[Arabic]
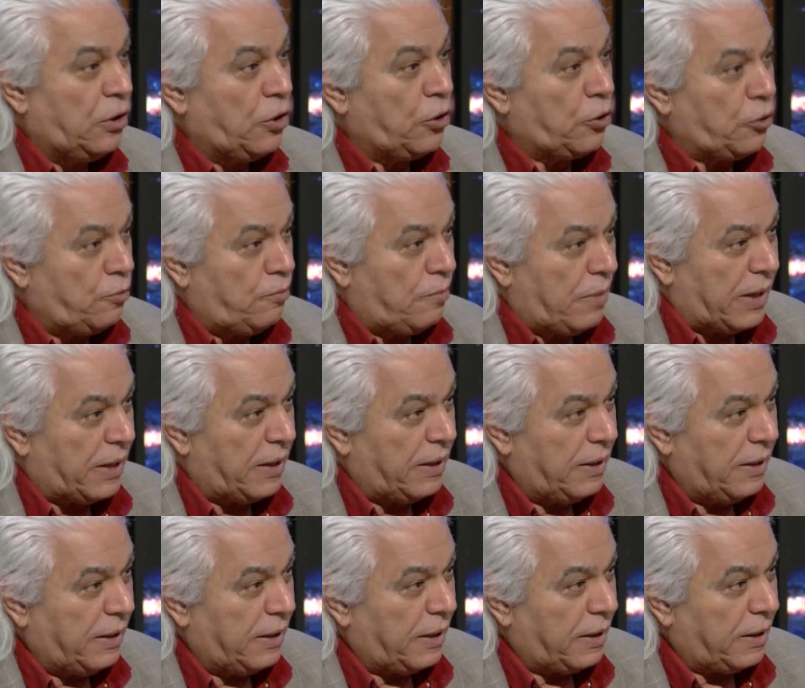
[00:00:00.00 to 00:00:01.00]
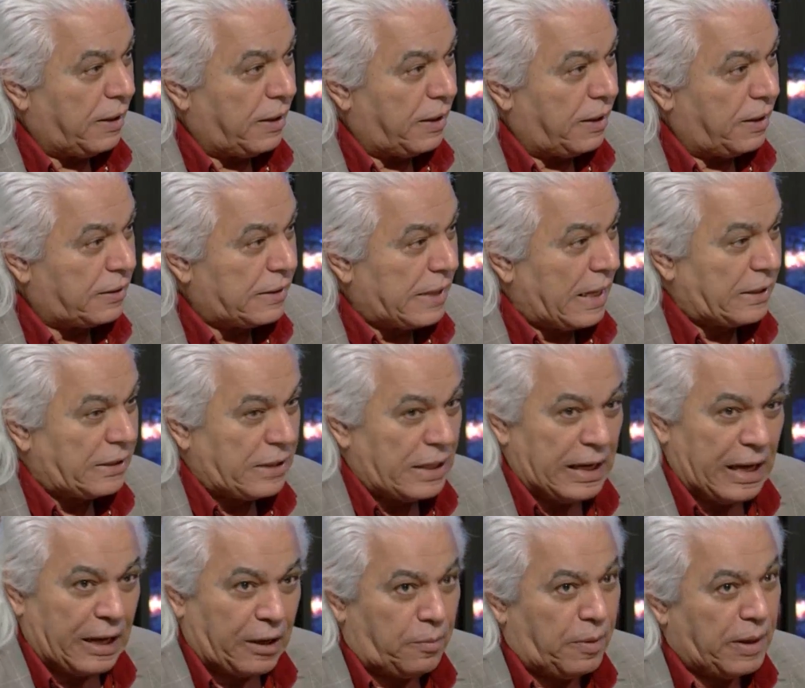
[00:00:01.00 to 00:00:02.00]
ثم آه، تاتي
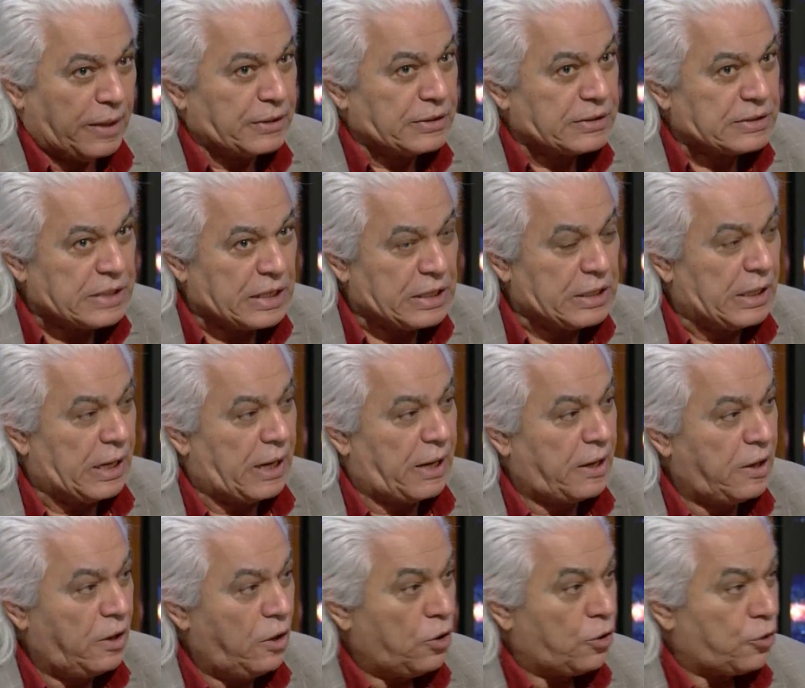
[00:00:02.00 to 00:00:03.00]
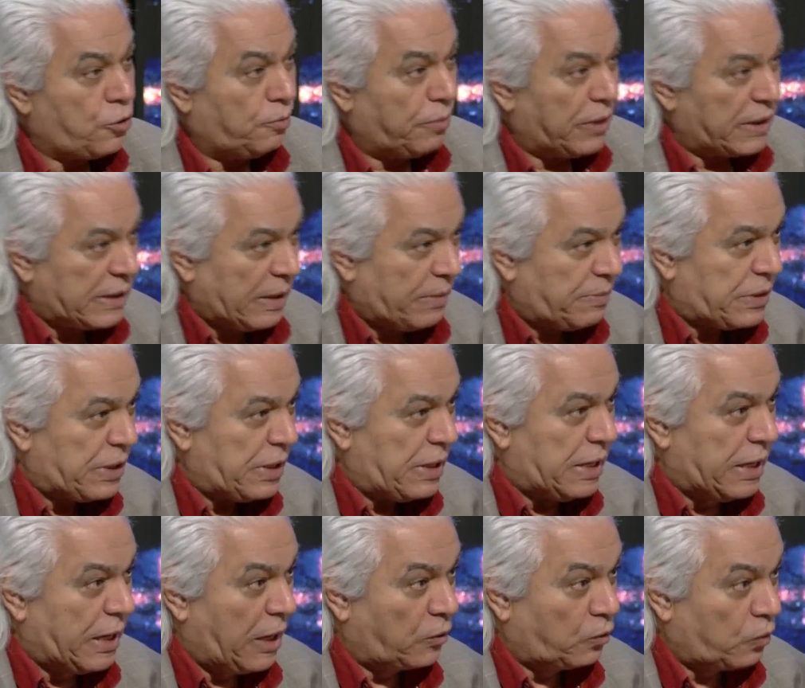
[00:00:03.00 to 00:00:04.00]
الاخبار السريعه ثم
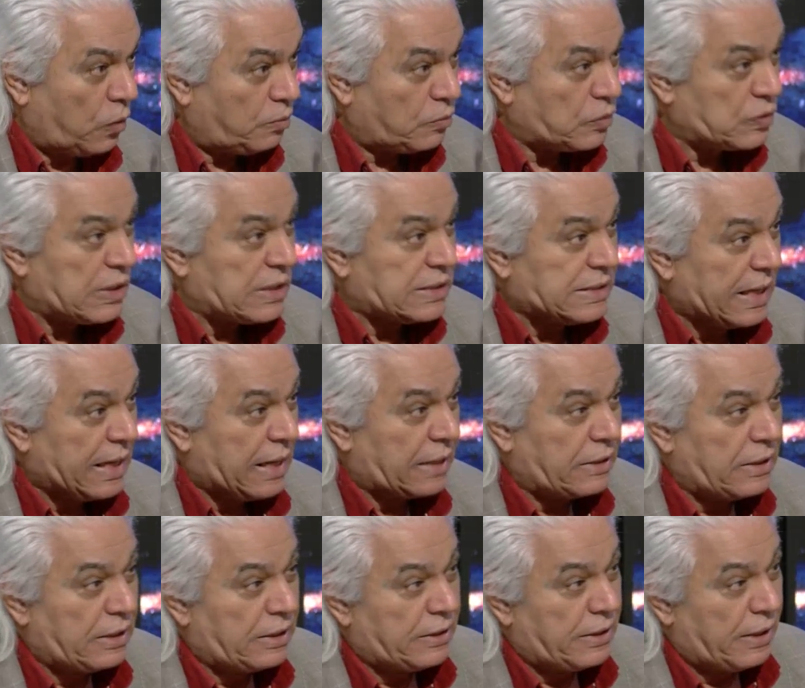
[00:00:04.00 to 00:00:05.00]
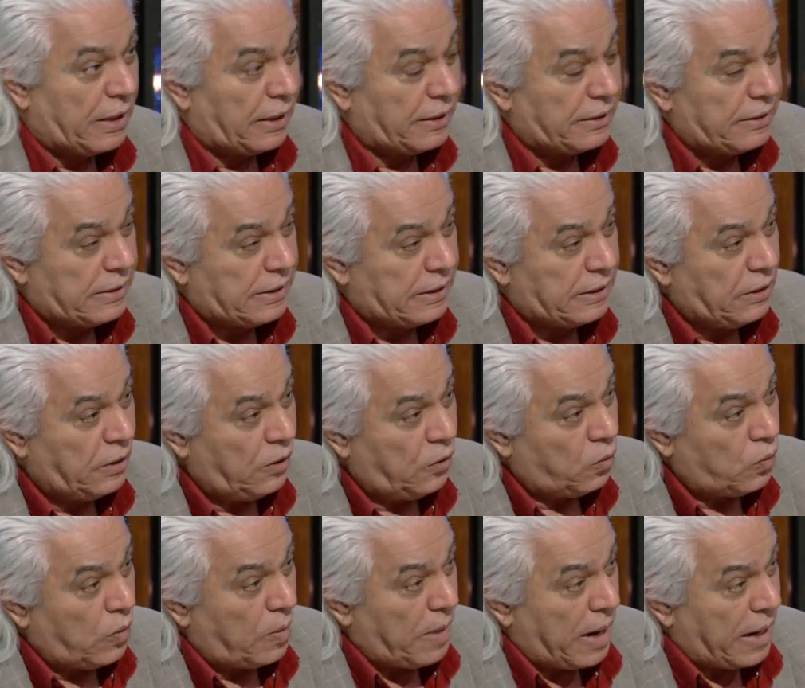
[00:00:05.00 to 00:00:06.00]
التمثيليات والمسلسلات الإذاعية
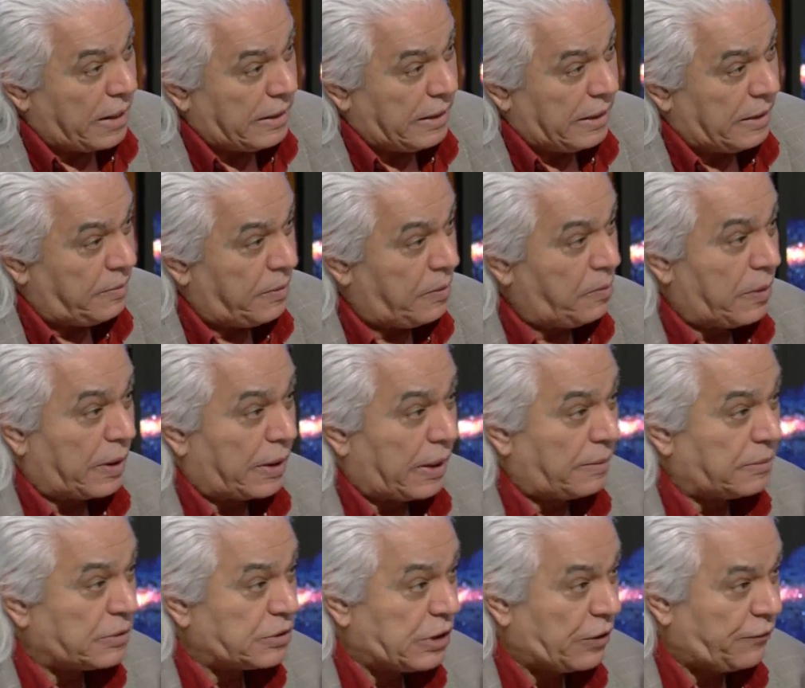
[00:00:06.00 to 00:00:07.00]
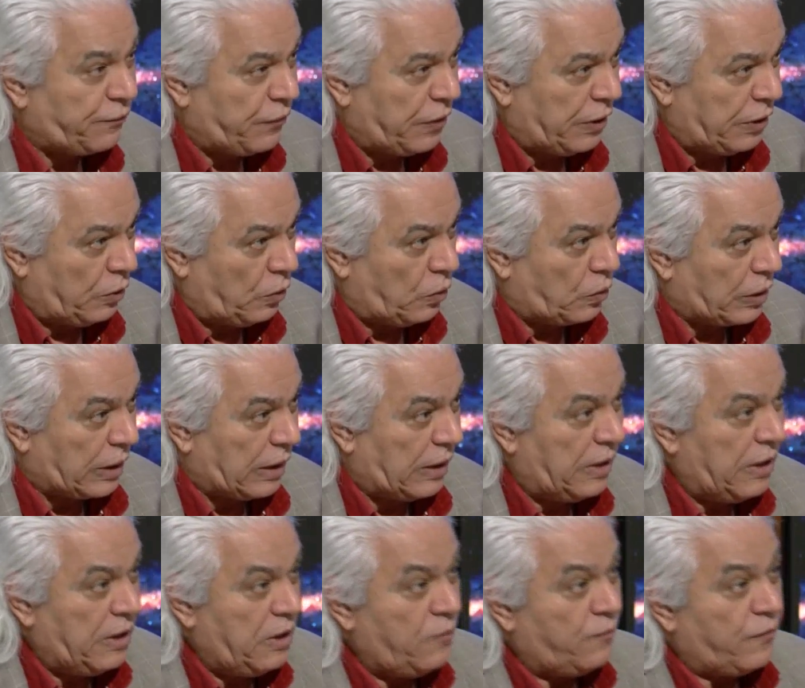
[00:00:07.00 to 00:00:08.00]
وما إليه من برامج ترفيهية أخرى
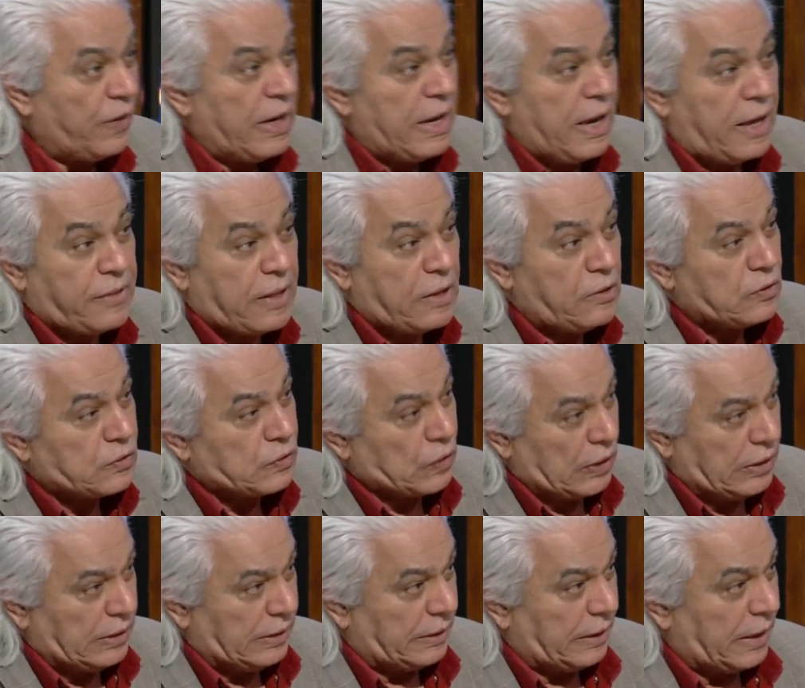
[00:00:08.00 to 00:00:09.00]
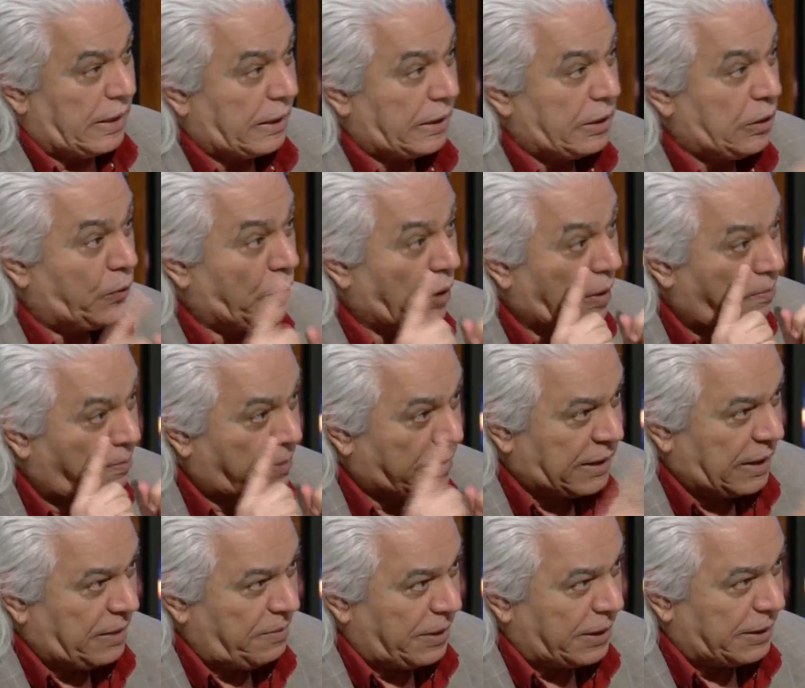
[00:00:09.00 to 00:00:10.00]
فلهذا الأسرة العراقية وربة
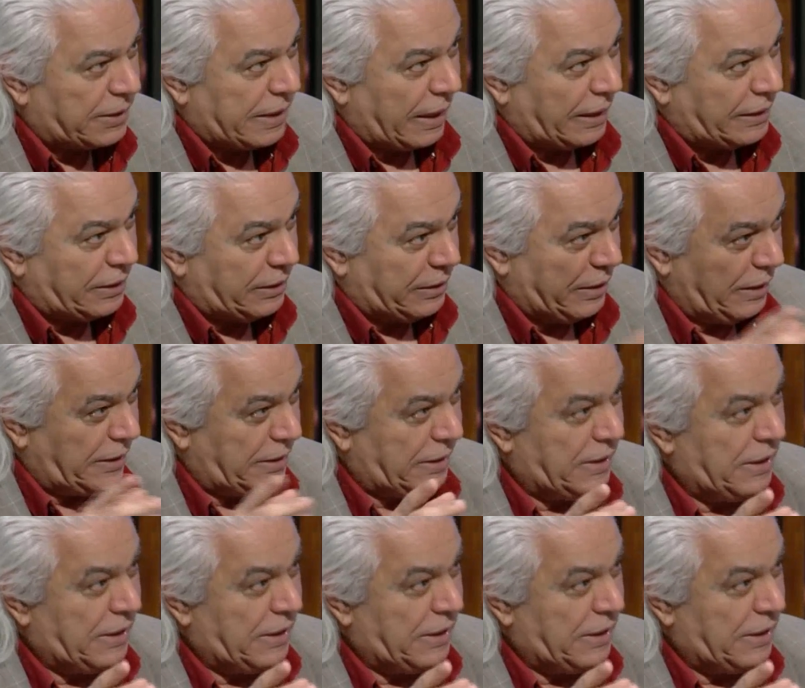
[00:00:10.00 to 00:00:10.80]
البيت تحديدا